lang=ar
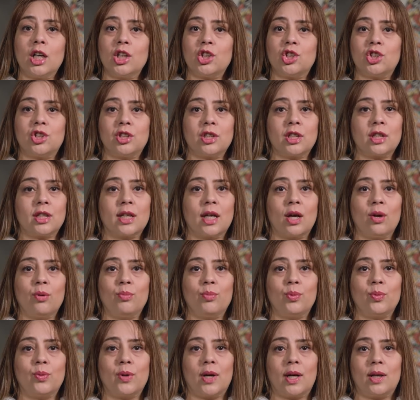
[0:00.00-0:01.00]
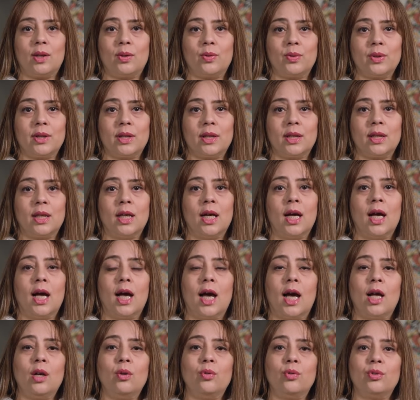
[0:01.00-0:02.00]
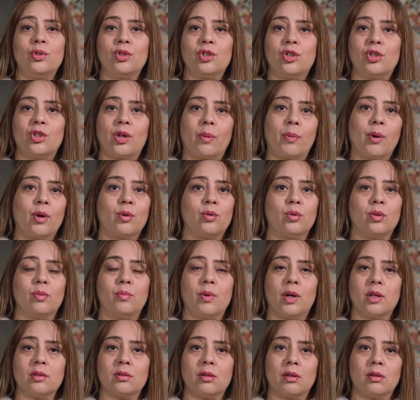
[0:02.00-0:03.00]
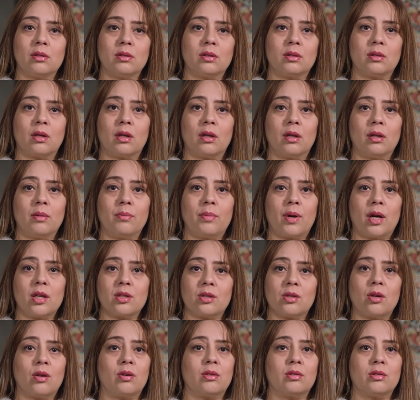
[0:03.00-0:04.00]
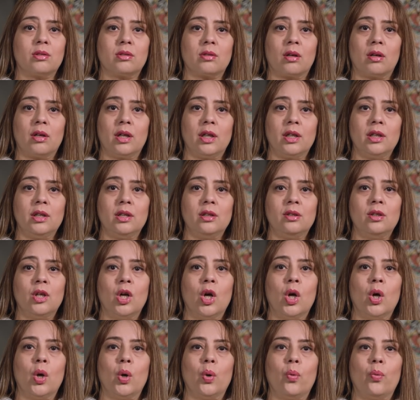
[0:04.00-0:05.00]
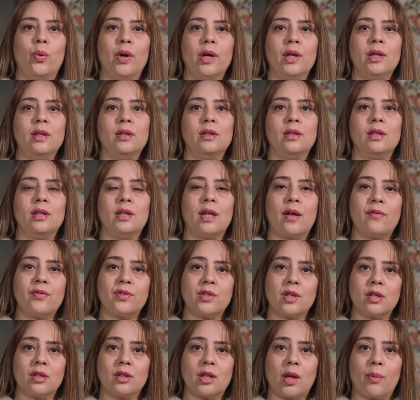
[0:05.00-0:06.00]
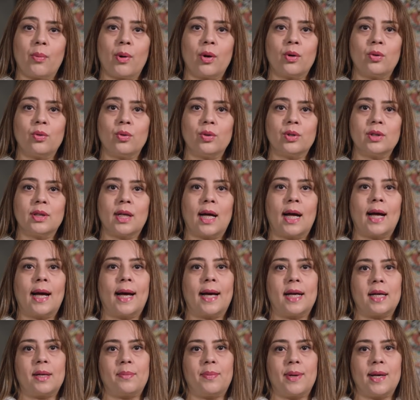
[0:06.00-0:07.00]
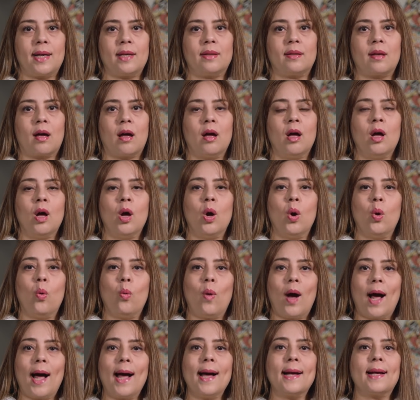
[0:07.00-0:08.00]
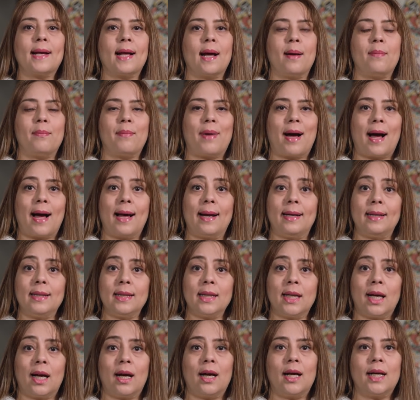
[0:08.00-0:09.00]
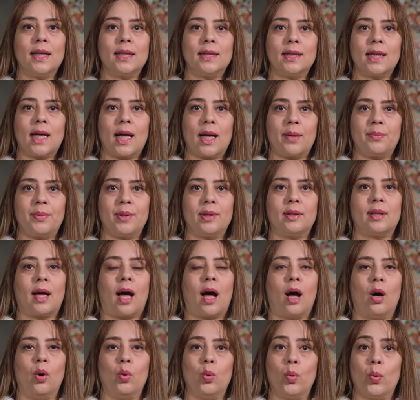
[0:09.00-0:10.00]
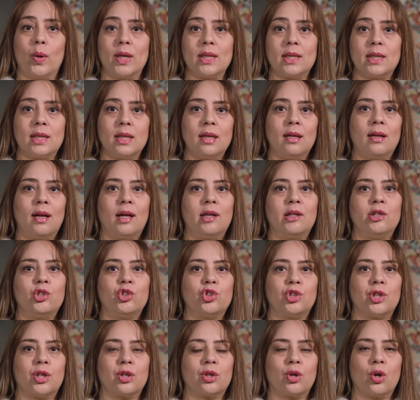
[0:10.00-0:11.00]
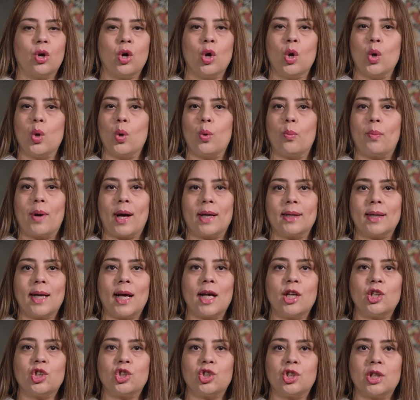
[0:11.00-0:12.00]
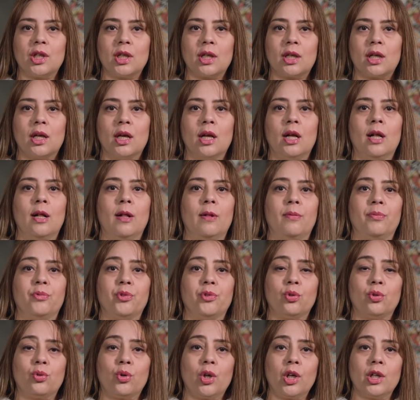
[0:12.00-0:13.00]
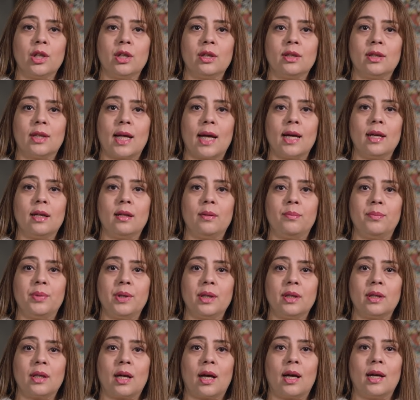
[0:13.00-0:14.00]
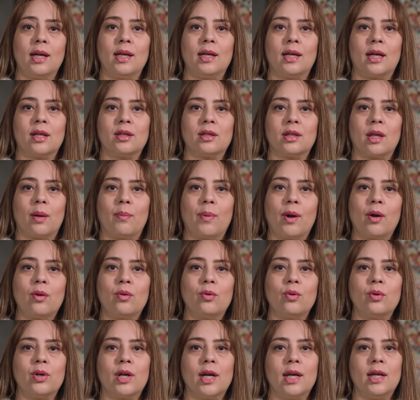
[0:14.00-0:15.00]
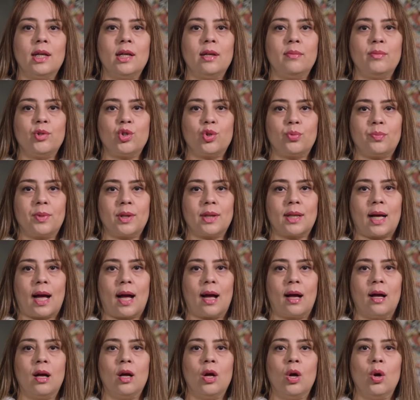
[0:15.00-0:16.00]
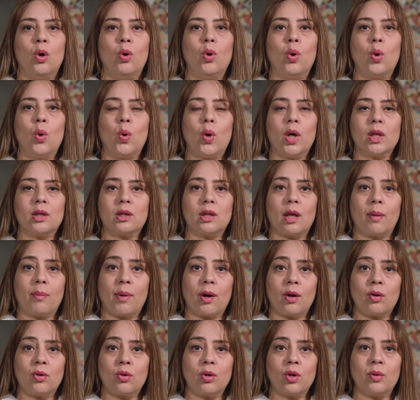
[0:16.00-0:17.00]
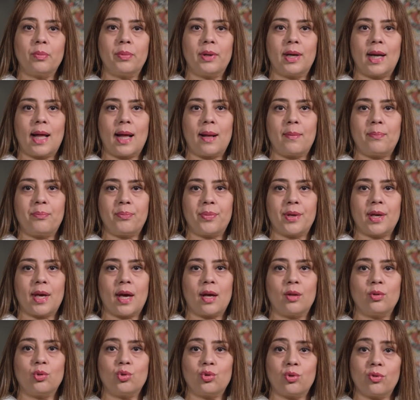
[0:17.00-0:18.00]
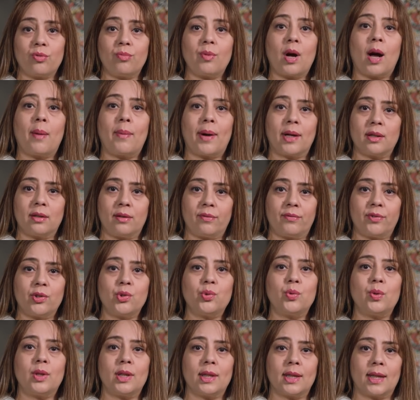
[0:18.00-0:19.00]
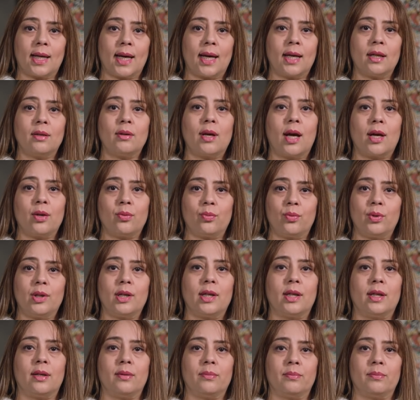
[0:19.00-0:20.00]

راح الشيخ جاوبه وقال له إيه؟ قال له إن التبرك بآثار, الصر... بآثار الصالحين وإن نفس التبرك ده عبادة وحكم عليها إنها بدعة وسيلة للشرك وبعدها الشيخ يروح ينتقل بينا إلى التبرك اللي مش بدعة وهو التبرك بالأنبياء نشوف مع بعض الفيديو اللي جاي هيقول